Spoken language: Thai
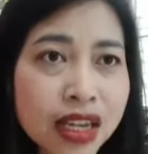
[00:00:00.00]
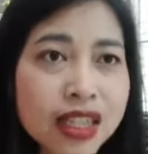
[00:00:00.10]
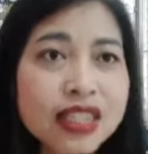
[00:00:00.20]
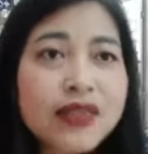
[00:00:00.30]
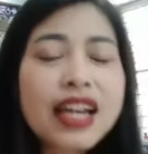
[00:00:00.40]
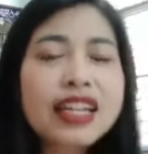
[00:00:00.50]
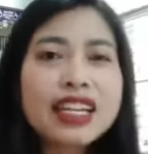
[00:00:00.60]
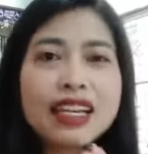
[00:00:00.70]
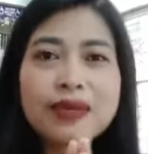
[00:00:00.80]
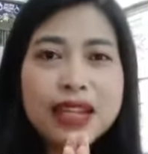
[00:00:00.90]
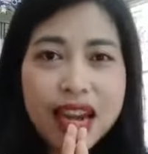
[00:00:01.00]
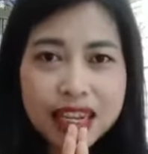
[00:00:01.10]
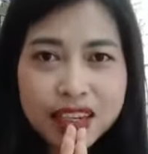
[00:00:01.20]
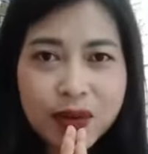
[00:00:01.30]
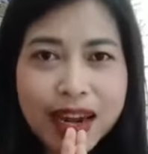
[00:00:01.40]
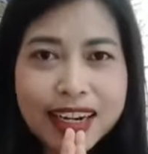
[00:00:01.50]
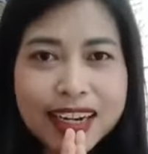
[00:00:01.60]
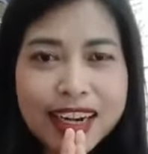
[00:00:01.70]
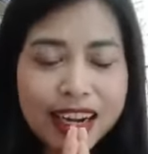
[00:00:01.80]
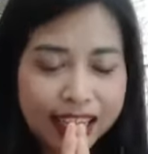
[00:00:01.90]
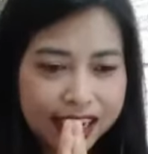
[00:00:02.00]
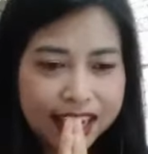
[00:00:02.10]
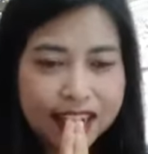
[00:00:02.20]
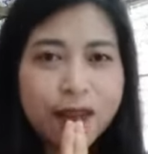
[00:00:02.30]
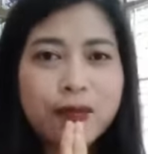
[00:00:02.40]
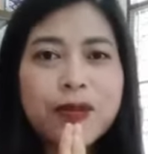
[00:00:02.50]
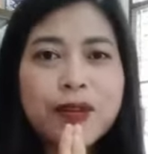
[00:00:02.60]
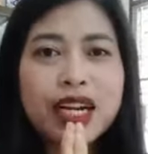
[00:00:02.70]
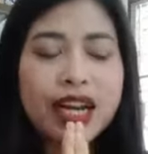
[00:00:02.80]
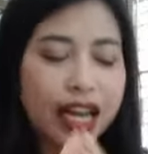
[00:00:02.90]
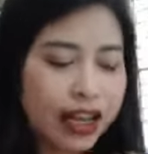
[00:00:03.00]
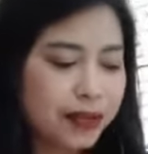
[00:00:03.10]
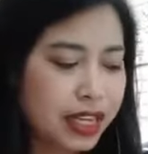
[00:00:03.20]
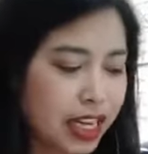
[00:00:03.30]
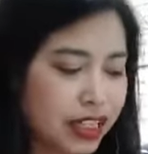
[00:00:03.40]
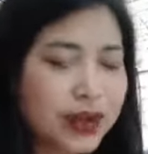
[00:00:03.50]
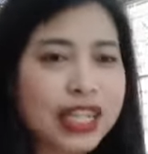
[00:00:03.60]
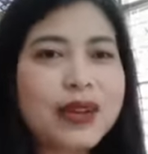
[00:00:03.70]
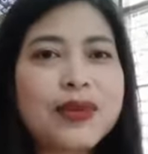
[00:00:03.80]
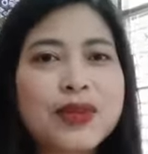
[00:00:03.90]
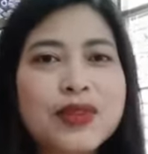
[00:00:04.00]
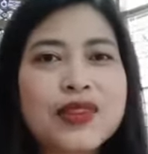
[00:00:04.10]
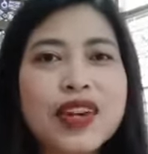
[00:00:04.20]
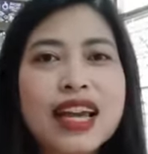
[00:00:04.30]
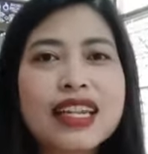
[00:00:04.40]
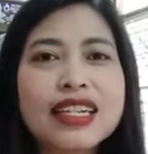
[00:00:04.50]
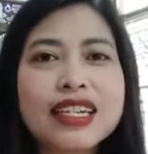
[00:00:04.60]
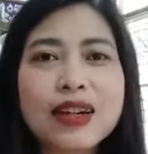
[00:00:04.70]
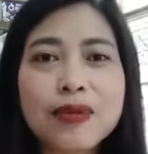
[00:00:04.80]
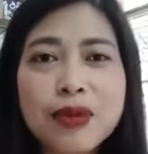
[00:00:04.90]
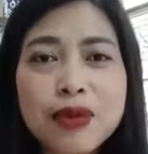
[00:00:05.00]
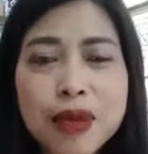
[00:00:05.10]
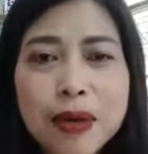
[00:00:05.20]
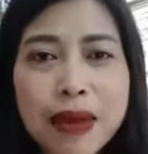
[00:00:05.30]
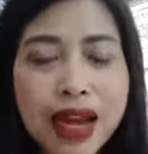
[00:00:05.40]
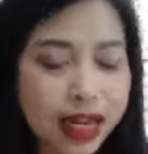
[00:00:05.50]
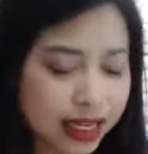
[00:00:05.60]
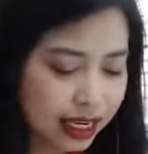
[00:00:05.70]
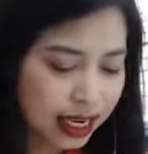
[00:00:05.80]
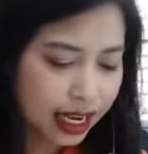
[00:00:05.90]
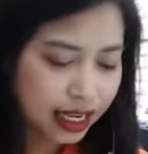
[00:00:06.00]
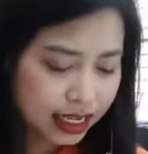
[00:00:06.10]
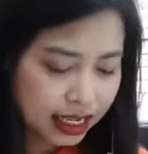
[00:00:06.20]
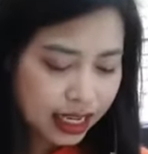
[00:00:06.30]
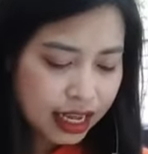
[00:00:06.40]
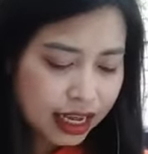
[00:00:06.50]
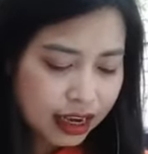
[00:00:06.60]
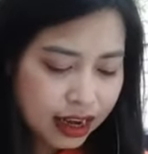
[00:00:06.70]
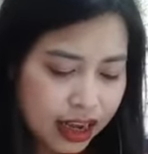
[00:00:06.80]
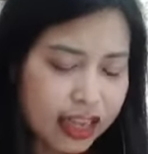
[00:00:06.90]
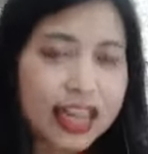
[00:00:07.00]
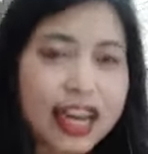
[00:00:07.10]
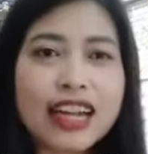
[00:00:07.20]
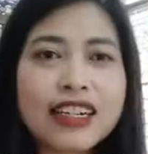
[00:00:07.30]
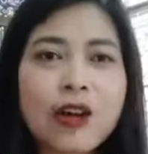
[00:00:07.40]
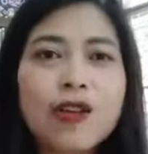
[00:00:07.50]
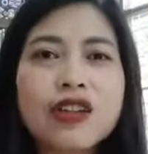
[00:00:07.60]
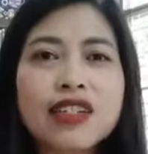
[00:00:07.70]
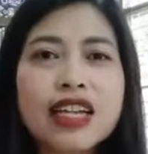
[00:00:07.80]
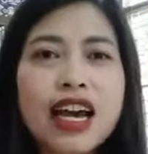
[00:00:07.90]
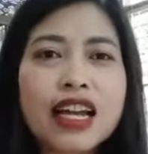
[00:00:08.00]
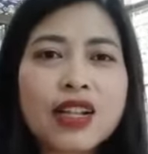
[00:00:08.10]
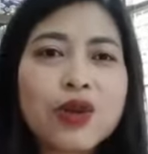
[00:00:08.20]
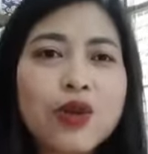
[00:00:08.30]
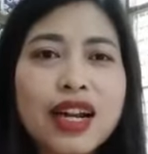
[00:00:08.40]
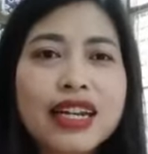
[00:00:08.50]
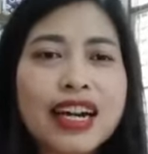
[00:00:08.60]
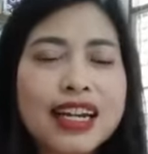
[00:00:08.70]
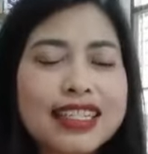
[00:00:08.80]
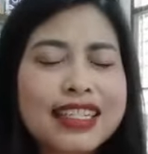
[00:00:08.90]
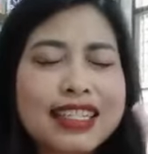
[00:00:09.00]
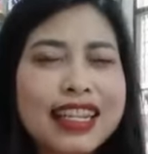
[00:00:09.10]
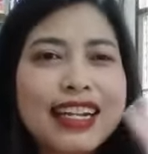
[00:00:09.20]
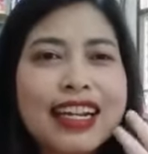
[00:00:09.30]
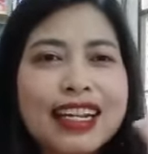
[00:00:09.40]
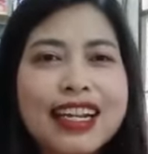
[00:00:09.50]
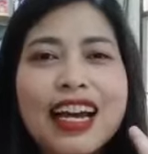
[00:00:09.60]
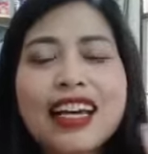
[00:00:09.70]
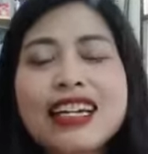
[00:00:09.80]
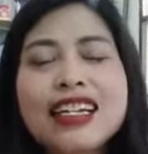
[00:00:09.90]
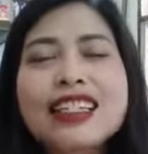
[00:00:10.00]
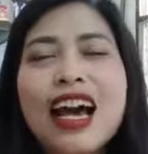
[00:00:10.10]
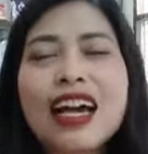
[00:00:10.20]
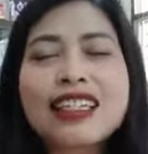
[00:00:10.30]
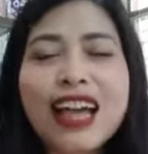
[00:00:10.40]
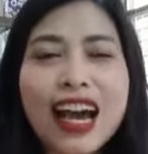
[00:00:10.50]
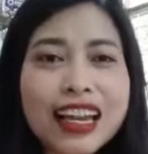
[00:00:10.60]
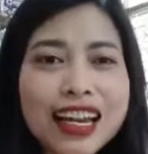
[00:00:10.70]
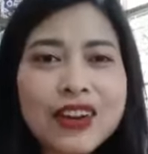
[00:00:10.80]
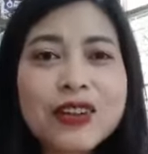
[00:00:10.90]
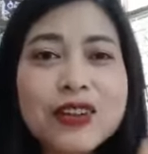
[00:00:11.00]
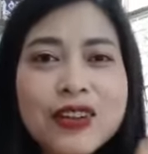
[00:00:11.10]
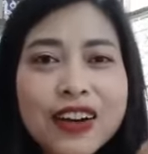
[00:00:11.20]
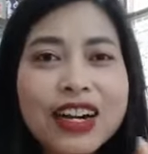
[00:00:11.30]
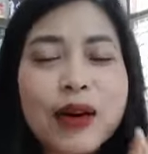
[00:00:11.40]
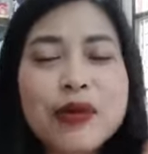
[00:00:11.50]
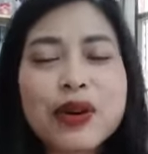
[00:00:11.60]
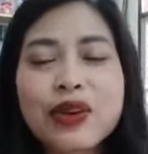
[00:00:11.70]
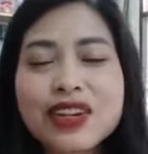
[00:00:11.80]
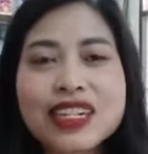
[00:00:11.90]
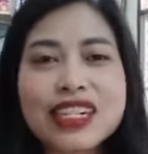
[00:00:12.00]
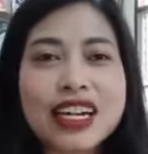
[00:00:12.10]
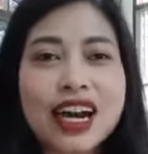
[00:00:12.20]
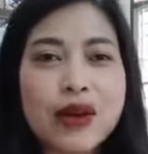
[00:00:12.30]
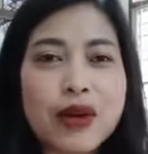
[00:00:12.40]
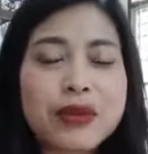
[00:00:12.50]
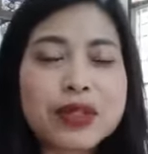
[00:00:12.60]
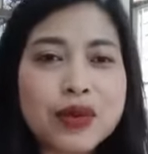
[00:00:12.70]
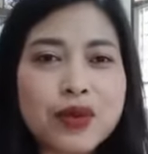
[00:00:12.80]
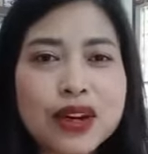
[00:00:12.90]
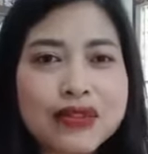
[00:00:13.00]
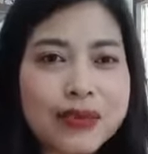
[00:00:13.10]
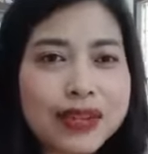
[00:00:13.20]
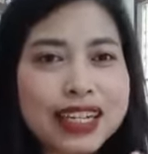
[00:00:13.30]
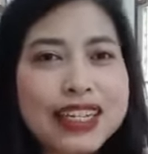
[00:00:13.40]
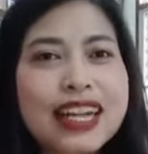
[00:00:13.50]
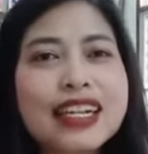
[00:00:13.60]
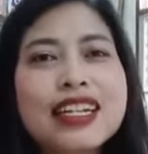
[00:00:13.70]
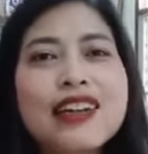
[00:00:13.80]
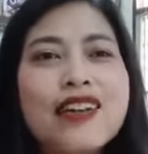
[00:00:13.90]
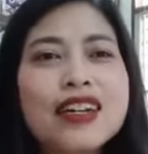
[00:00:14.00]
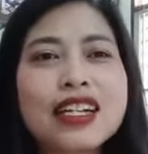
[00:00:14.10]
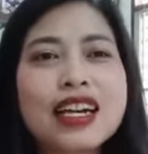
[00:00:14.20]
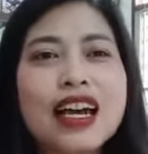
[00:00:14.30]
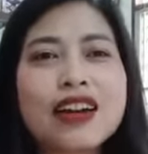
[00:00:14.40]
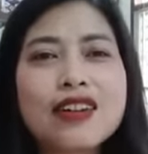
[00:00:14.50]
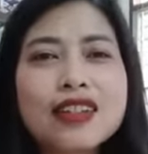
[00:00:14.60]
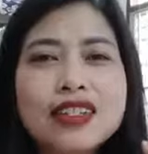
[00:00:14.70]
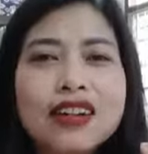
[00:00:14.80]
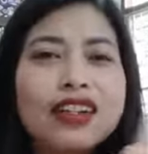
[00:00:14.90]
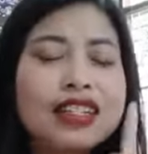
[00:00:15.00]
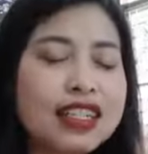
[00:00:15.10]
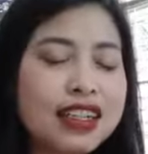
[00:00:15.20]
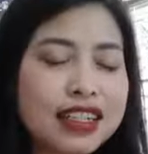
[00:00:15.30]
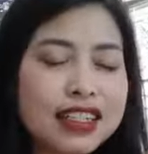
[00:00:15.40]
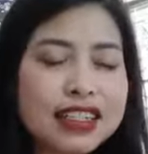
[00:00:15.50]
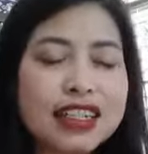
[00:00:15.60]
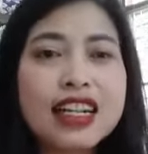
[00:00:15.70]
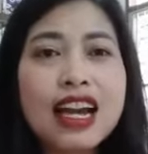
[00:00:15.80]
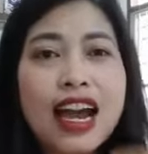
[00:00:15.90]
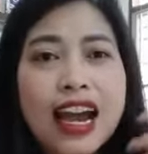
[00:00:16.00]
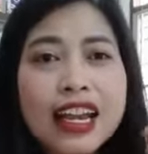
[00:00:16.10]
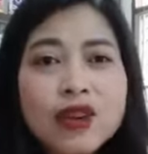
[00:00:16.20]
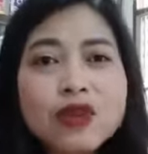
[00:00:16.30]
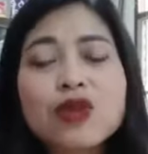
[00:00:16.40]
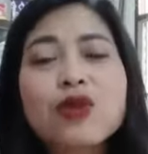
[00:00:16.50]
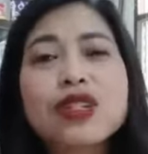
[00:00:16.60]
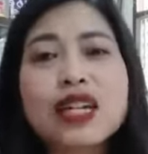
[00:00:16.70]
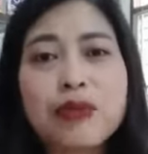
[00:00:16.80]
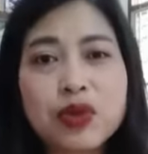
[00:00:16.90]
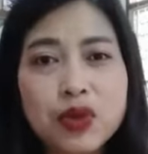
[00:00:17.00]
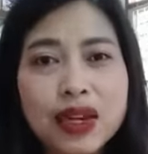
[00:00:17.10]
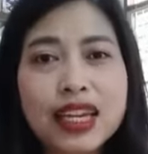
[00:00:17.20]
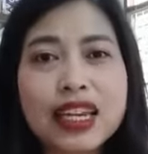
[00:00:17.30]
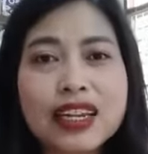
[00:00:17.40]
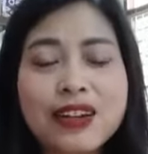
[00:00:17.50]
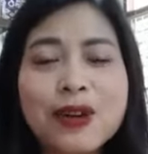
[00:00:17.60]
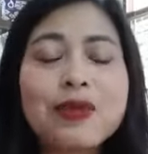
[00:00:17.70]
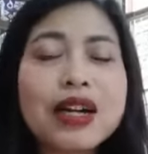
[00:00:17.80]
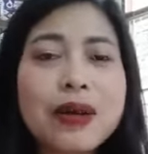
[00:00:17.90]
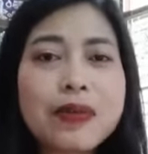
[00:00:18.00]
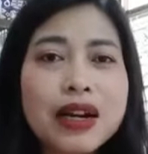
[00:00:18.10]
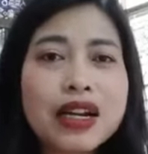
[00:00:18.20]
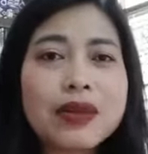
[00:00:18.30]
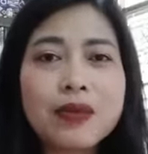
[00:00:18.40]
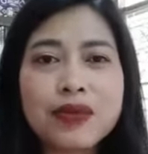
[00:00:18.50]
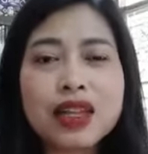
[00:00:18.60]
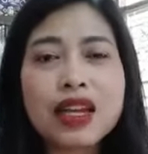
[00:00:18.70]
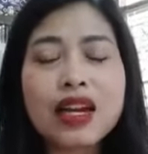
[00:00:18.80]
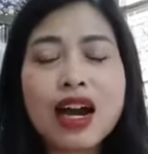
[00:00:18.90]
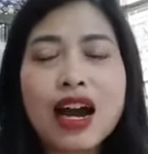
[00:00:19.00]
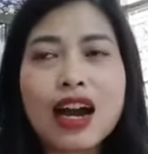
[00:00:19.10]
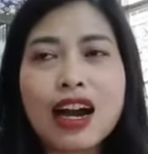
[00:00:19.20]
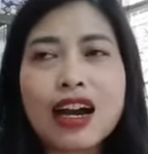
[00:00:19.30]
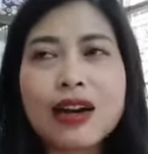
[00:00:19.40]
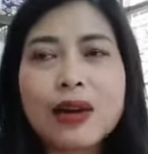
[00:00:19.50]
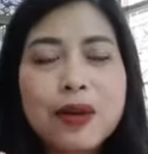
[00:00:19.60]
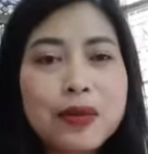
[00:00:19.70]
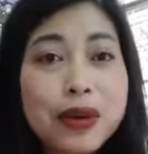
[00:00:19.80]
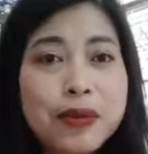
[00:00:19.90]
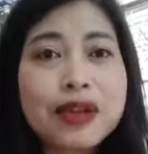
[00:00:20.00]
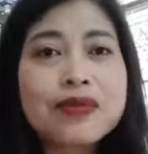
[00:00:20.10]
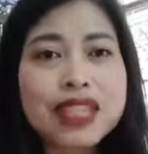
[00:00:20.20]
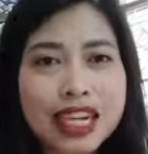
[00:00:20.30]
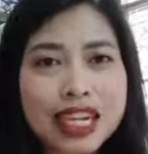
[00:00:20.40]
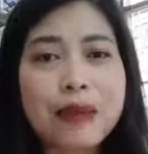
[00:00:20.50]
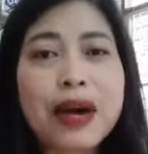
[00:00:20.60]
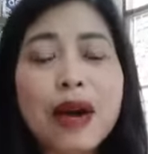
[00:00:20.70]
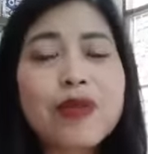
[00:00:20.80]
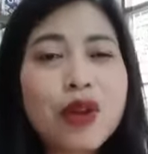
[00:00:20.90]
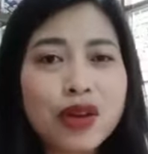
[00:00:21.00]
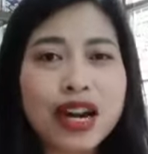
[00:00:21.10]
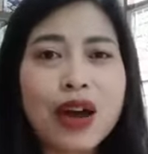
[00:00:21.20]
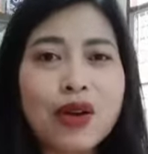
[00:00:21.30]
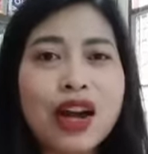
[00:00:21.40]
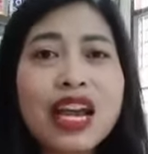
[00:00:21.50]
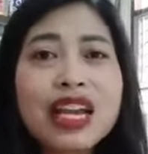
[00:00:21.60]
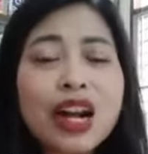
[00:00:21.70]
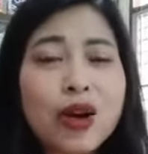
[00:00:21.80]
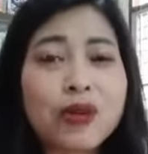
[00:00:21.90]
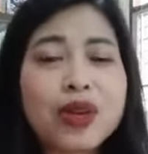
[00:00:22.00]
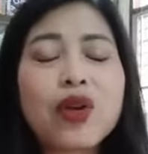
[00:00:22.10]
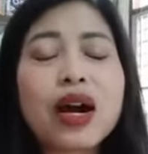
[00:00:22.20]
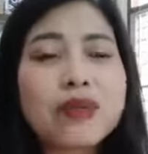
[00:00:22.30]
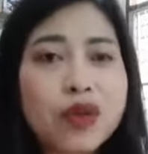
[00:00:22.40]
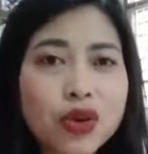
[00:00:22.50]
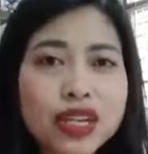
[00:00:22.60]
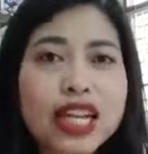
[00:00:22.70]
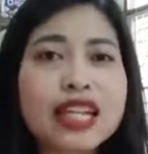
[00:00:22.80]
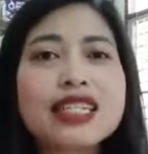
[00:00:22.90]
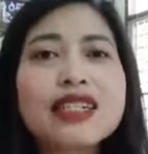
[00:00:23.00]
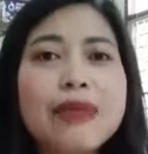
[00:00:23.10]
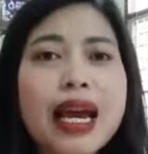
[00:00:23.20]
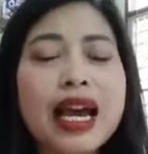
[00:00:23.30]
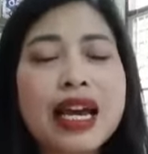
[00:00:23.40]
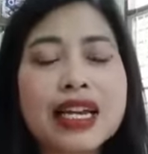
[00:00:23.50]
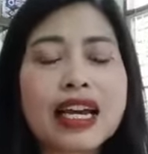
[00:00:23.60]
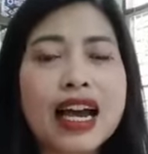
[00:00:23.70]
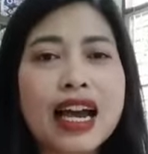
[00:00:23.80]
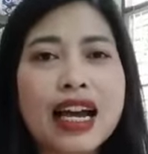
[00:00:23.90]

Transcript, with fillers: สวัสดี พี่ราชวัฒน์นะคะ ขอบคุณนะคะ พี่ราชวัฒน์เข้ามาดูทุก ไลฟ์เลย ขอบคุณมาก ๆนะคะก็นะคะเดี๋ยวขออนุญาตทวนนะคะ 4 เทคนิคนะ ถ้าใช้แล้วคนน้อยรับรองเลยนะคะ ว่าประสบความสำเร็จอย่างแน่นอนนะคะ ก็คือข้อ1ก็คือให้ลงทุนกับตัวเองเนาะเพื่อเพิ่มเพื่อเพิ่มศักยภาพของเราให้เรามีความโดดเด่นขึ้นมานะคะ